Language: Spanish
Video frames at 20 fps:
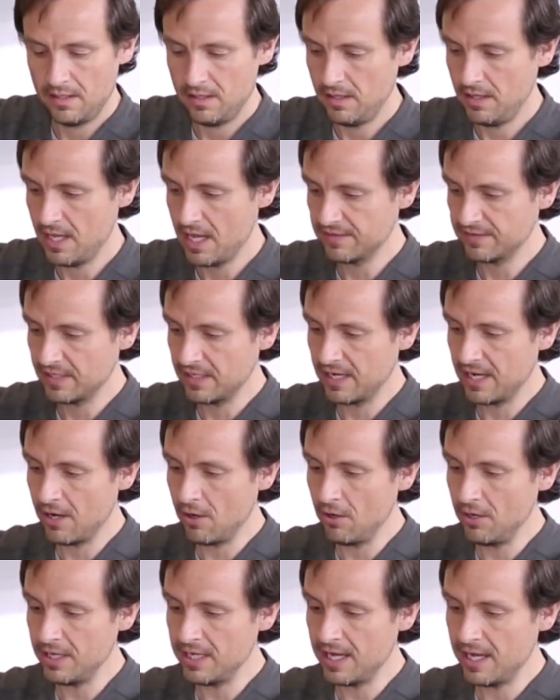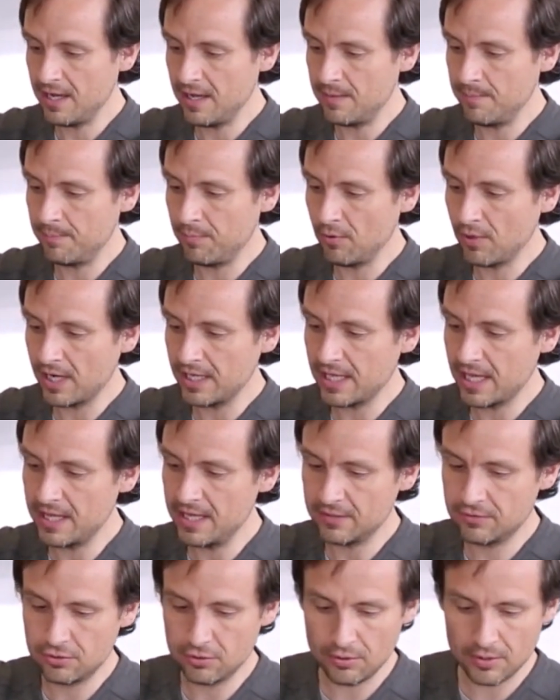la zanahoria, empuja la
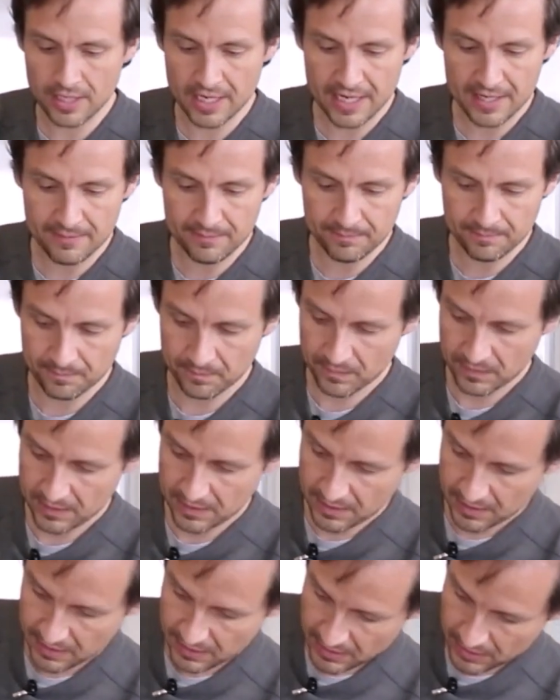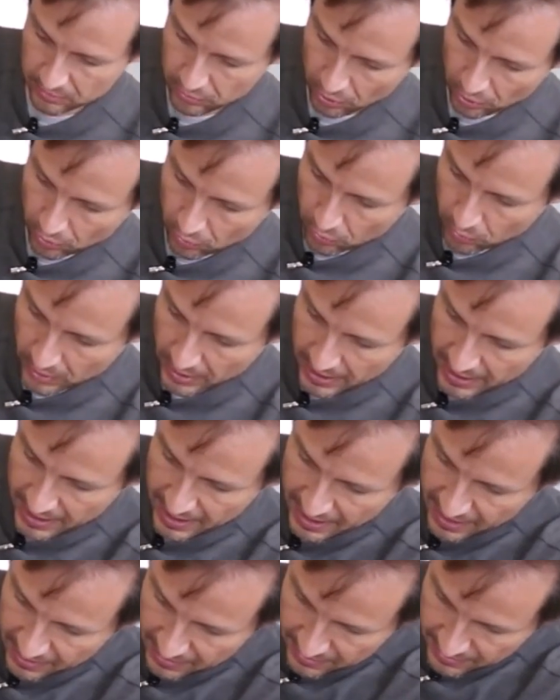lechuga y todo
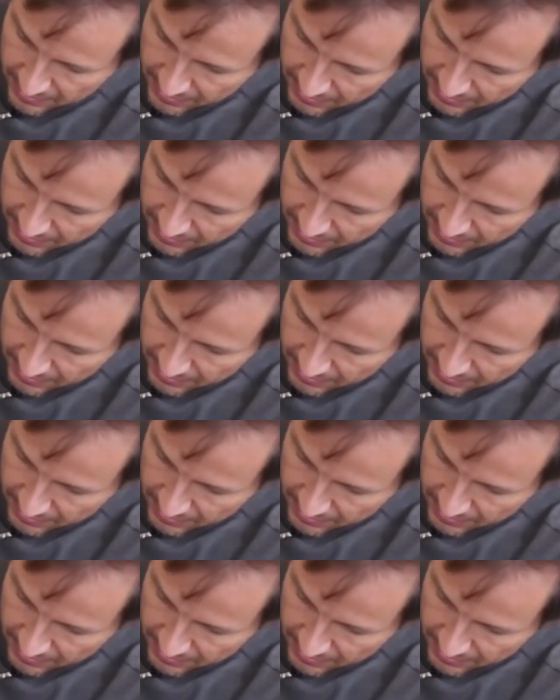juguea